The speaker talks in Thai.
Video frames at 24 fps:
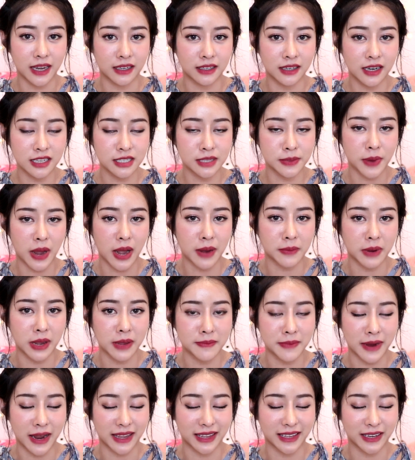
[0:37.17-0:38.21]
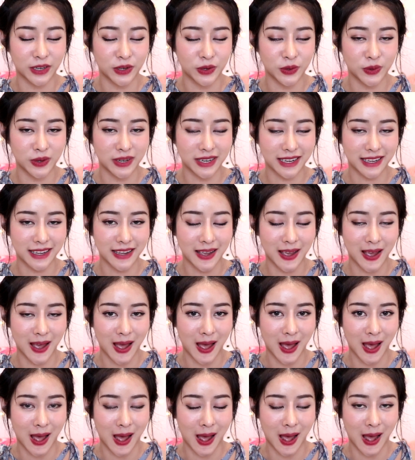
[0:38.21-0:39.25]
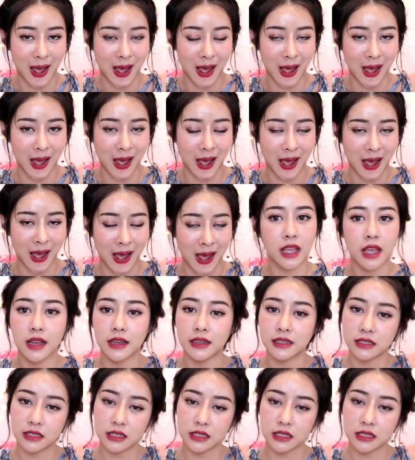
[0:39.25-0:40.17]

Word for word: ตเครื่องสปางใหม่ ๆ กันด้วยนะคะ wow.